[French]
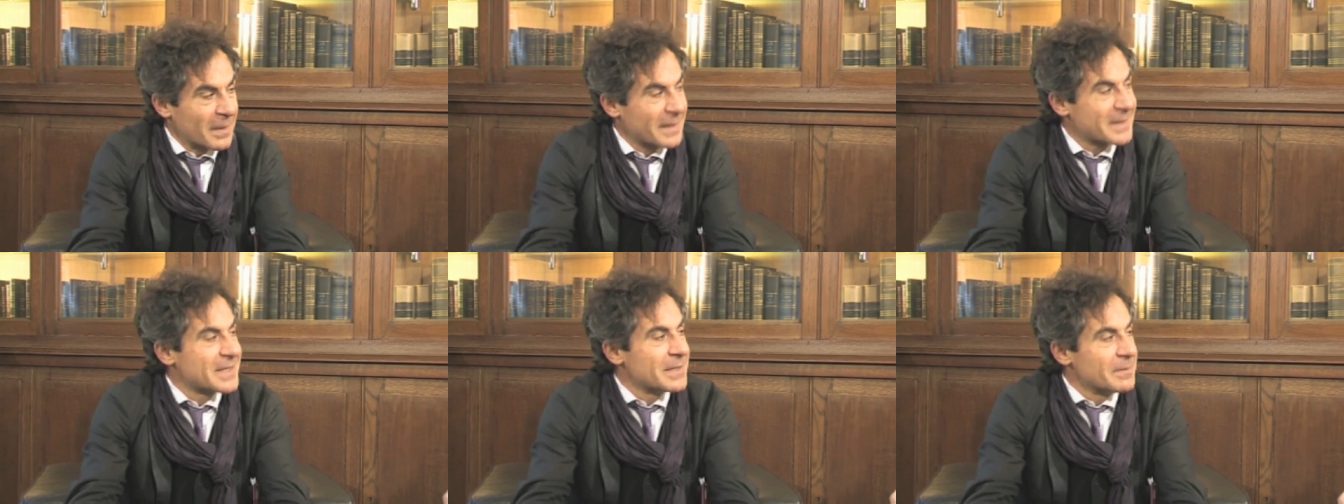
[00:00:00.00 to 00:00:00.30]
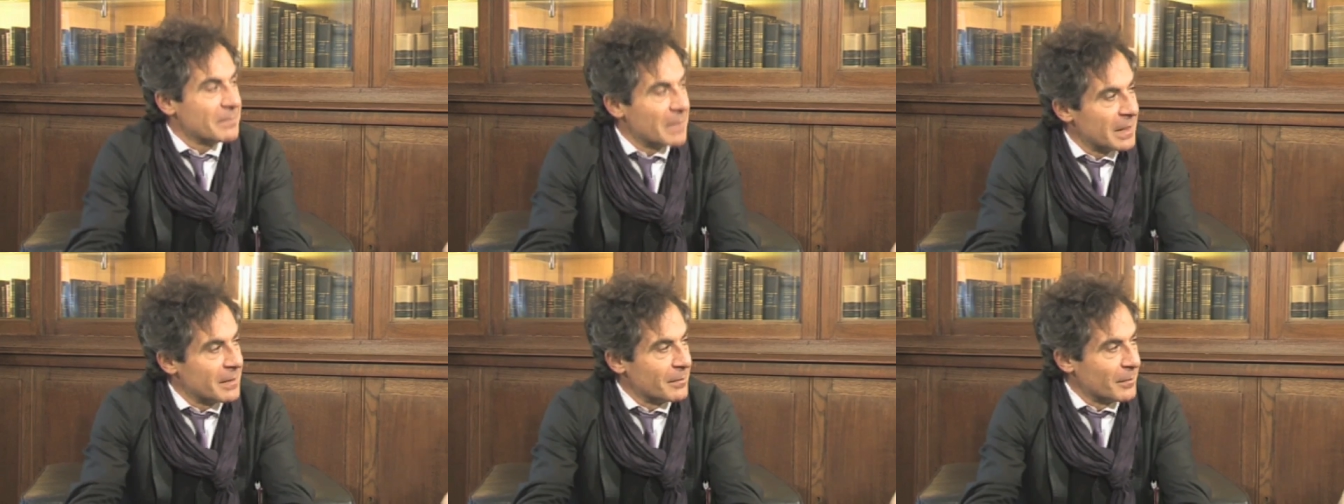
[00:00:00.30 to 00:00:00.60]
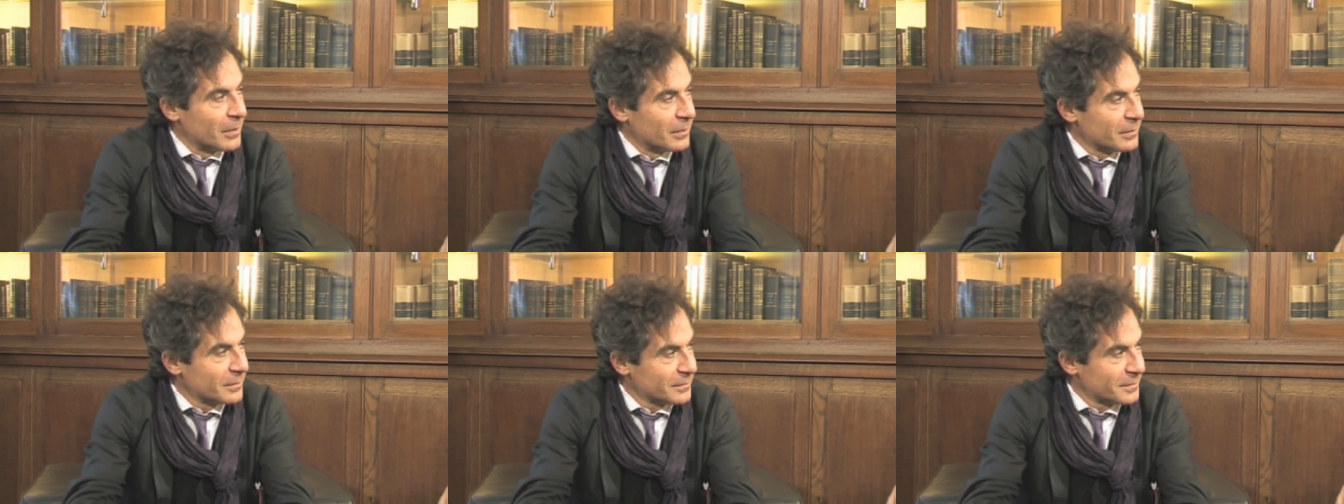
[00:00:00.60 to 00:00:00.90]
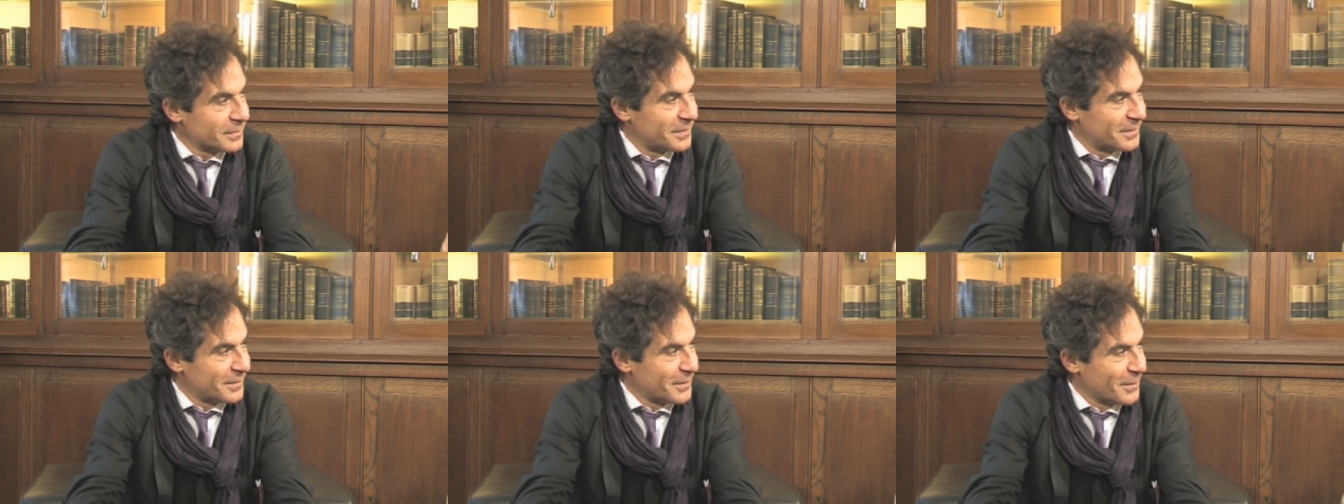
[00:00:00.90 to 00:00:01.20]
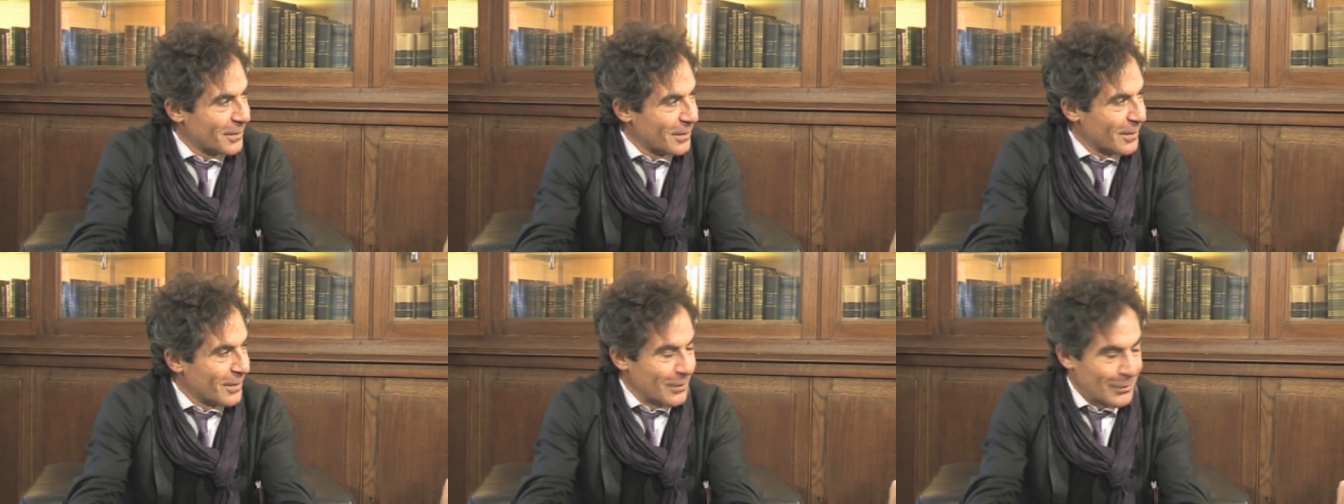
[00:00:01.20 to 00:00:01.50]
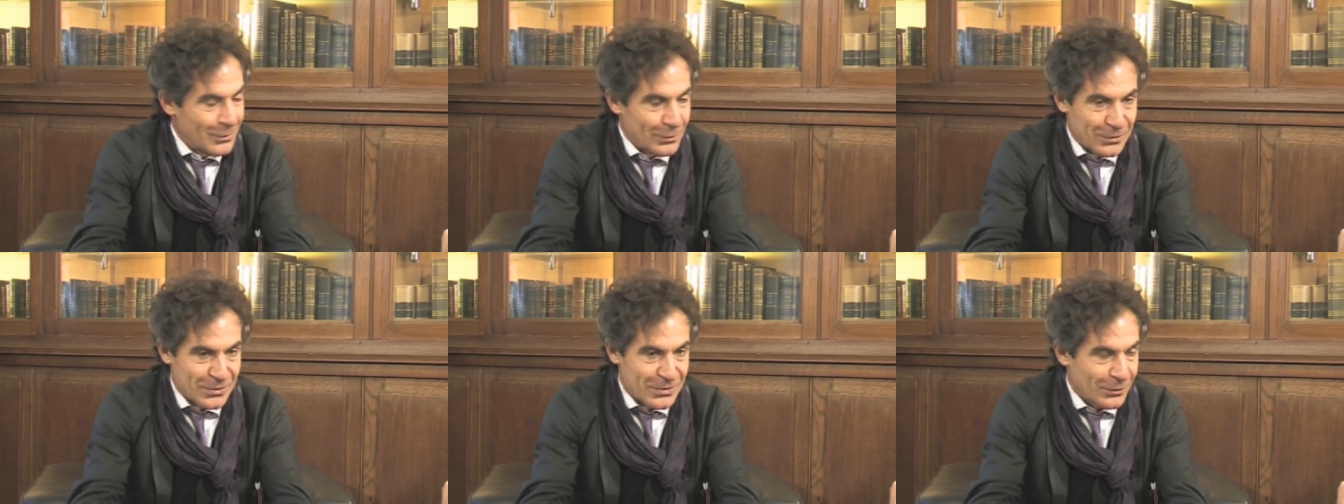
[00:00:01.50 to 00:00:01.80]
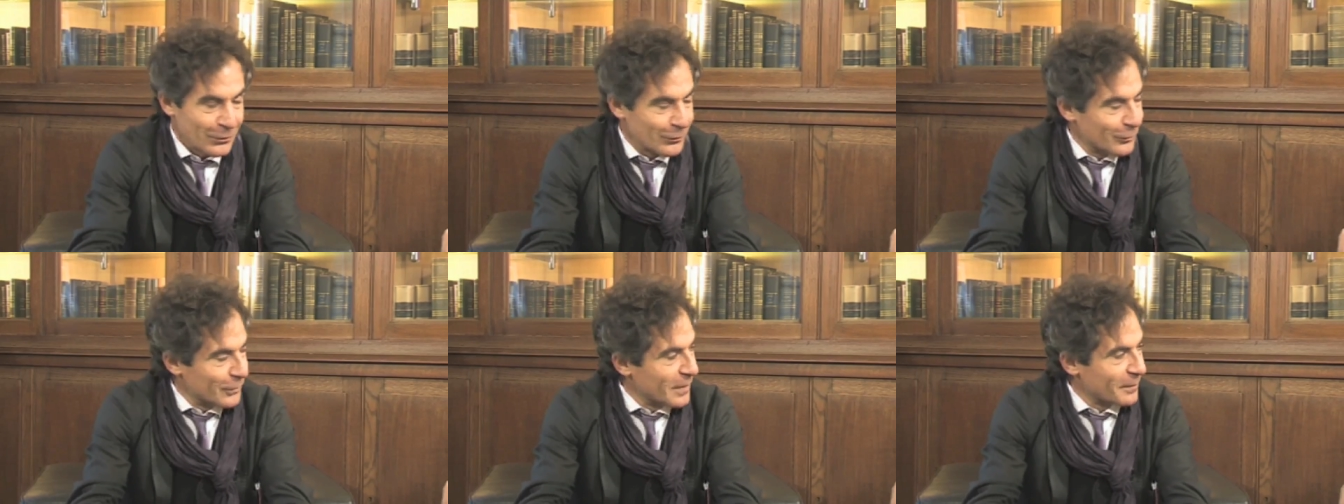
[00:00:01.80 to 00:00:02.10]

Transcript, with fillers: maximalement une sorte